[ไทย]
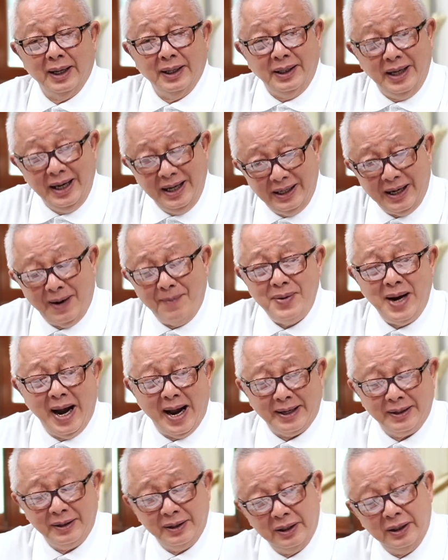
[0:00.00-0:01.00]
ที่สำคัญ
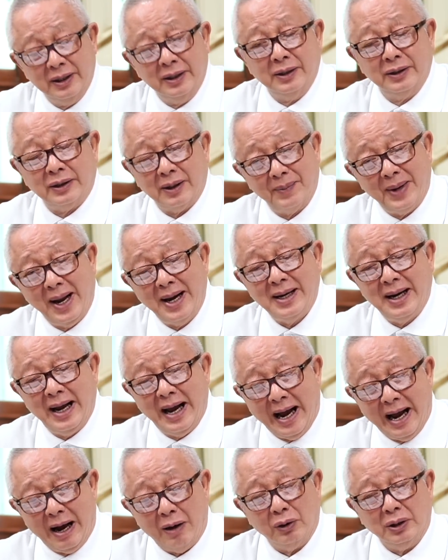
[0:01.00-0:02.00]
คือสำนัก
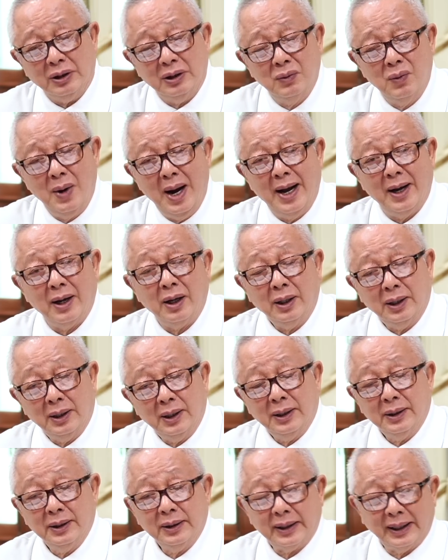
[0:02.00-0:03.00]
ข่าวหรือว่า
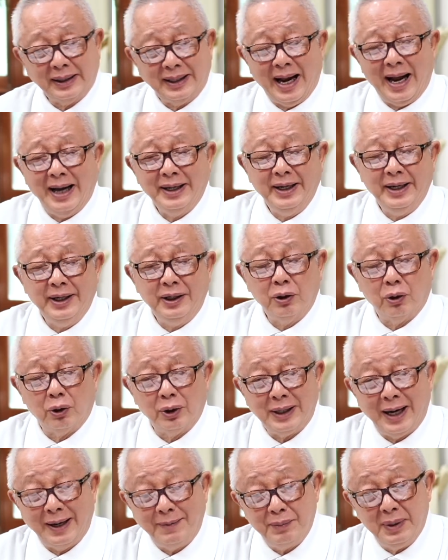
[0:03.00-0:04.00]
สถานีโทร
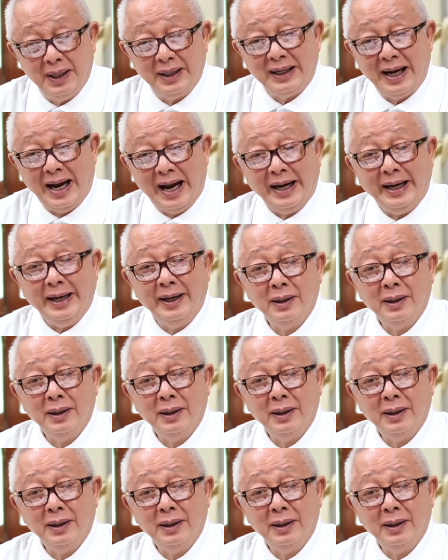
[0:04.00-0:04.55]
ทัศน์เมืองไทย